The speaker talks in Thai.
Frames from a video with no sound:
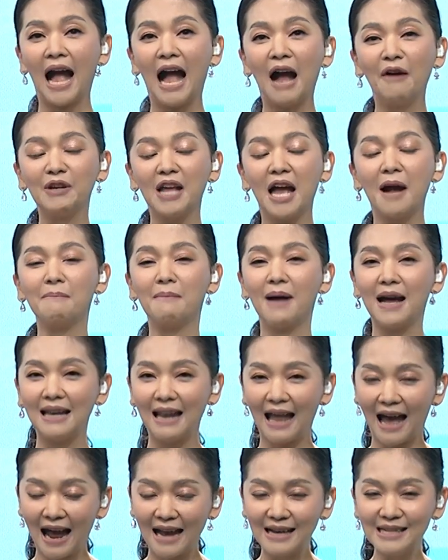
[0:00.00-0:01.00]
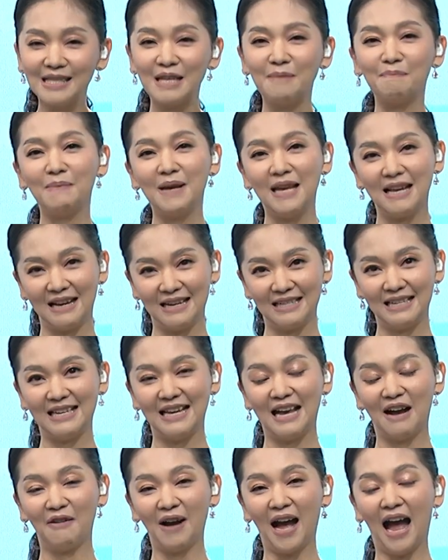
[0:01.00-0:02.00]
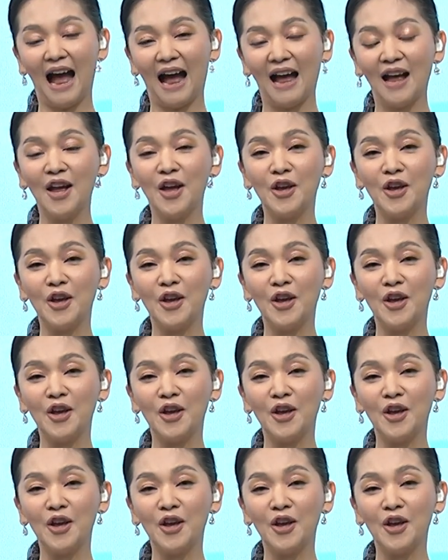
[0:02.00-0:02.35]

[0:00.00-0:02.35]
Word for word: ข้าวเนี่ยมาหลายสิบปีเลยทีเดียวค่ะ